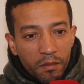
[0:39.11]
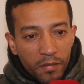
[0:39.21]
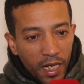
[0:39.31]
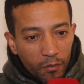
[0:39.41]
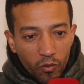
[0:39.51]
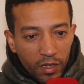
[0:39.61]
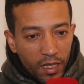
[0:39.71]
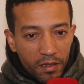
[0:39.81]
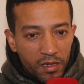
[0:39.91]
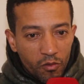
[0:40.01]
الحمد
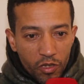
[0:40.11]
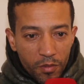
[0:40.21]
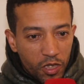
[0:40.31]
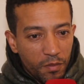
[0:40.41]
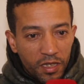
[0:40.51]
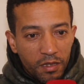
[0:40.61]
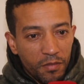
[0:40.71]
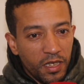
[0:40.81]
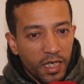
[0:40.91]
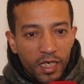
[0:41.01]
لله الزوجه ماشي من
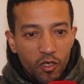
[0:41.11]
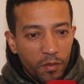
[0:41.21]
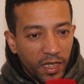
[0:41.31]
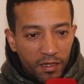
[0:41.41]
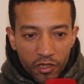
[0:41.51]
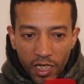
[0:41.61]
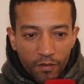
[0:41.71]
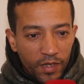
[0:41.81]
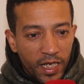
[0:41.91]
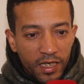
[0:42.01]
الدم ديالي وما عندنا شي
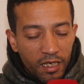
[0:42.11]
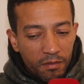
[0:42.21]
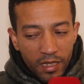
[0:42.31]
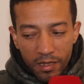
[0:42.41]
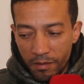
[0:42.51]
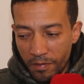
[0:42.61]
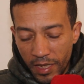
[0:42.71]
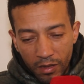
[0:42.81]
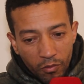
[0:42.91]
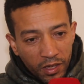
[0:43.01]
حد في العائله
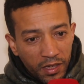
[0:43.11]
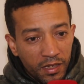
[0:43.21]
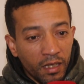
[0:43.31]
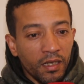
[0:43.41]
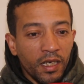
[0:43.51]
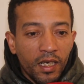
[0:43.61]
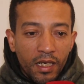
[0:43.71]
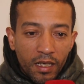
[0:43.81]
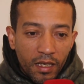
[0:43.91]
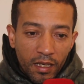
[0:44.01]
بهذه الوضعيه
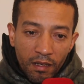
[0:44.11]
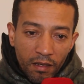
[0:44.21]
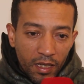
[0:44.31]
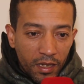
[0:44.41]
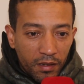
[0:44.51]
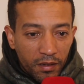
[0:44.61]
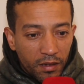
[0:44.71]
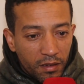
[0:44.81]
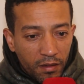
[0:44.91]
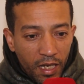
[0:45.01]

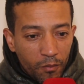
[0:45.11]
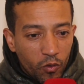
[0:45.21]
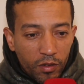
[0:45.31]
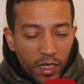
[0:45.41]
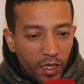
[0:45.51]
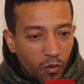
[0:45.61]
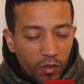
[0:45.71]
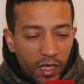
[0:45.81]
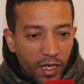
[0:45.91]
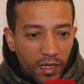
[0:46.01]
أه الحمد لله على
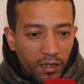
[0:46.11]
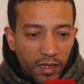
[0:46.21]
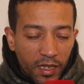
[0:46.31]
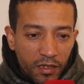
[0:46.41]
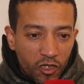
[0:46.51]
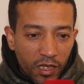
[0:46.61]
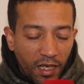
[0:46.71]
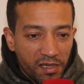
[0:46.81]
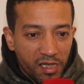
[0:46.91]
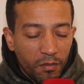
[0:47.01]
كل حال هذا الشيء
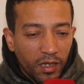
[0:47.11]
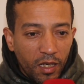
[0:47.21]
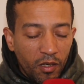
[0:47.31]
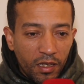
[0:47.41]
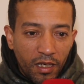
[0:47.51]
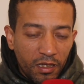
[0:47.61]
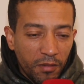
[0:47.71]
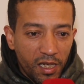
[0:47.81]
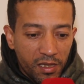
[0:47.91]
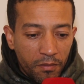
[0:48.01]
اللي قسم الله وحنا راضيين
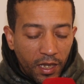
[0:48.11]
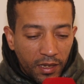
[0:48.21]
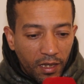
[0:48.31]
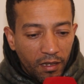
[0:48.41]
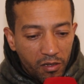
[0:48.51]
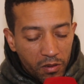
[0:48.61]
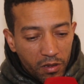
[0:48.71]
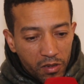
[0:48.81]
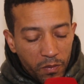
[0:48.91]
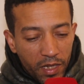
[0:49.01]
قسم بقضاء الله
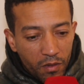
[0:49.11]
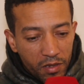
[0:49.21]
سبحانه